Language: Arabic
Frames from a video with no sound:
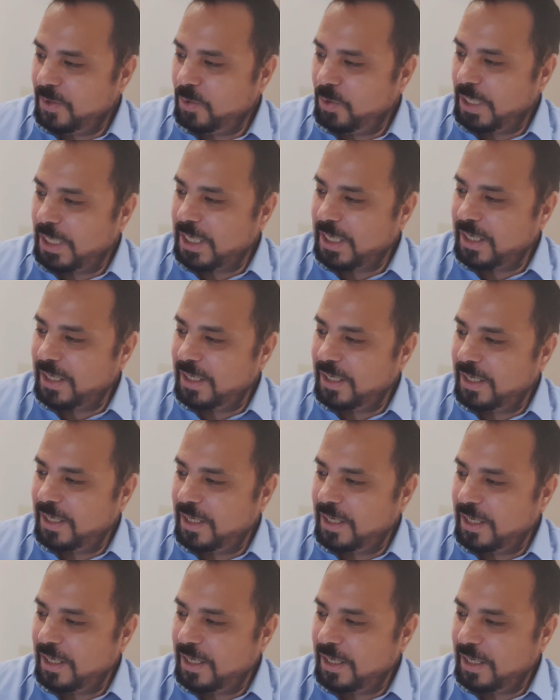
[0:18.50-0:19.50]
ولكن
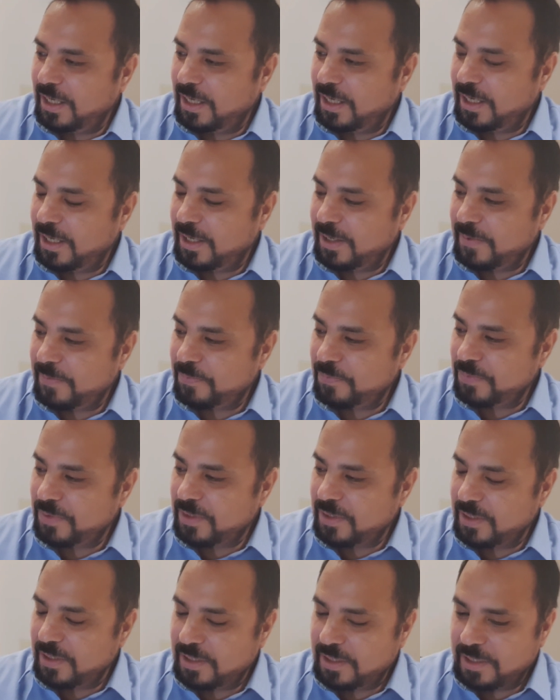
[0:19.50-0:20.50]
آه،
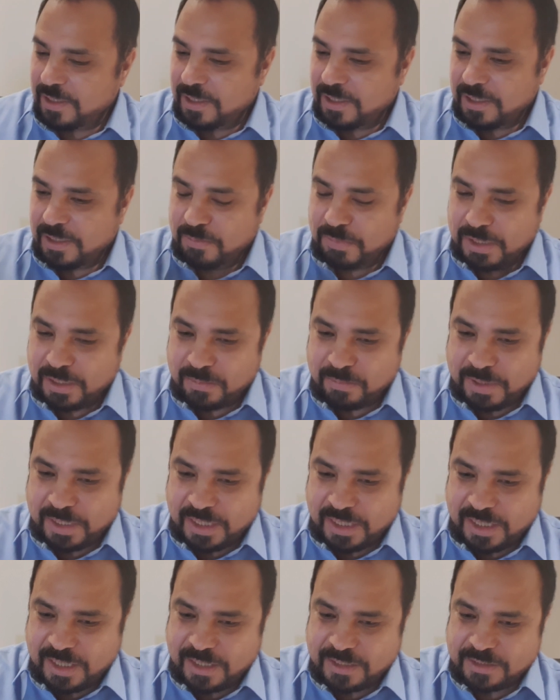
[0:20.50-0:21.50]
مثل ما
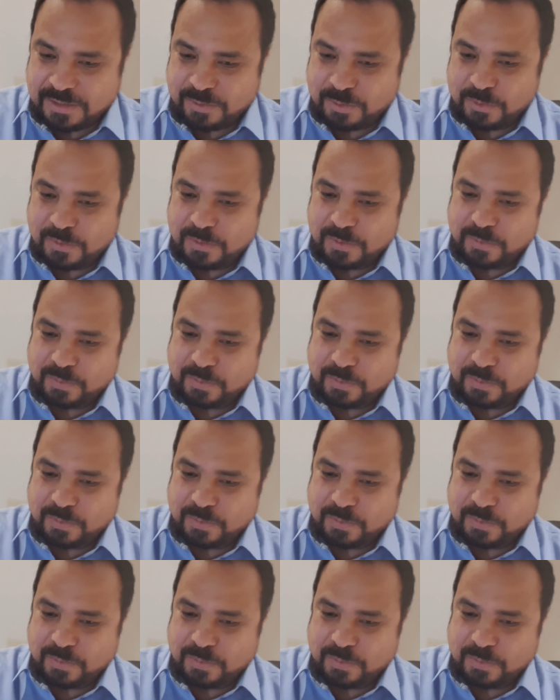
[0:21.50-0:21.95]
ذكرت